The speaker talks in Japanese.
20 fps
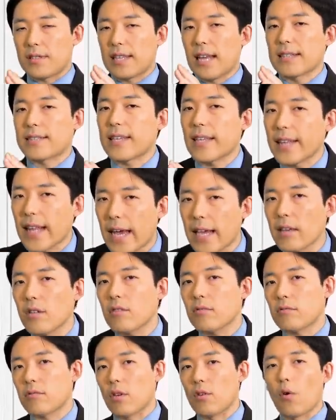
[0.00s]
させない
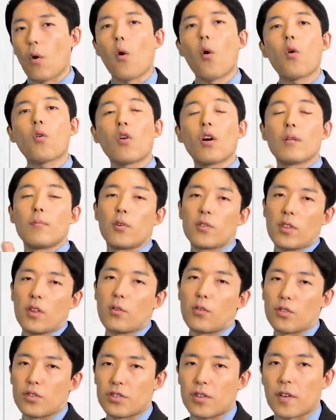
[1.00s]
よっていう方向に持ってい
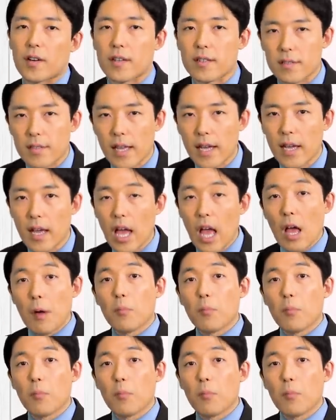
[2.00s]
こうとしてるわけですね。